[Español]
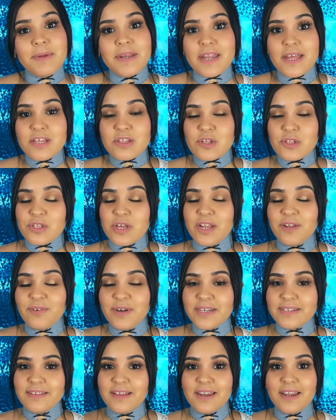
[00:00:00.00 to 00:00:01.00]
mis redes sociales
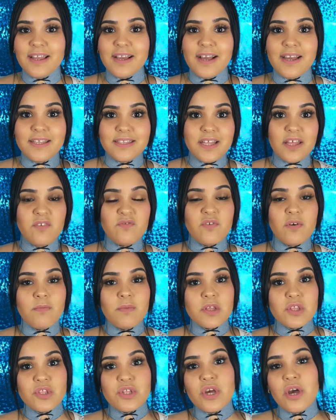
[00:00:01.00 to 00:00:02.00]
van a estar en la cajita de
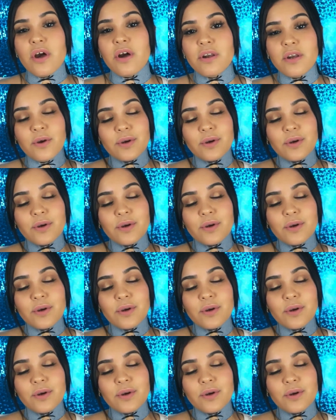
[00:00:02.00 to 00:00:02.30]
información.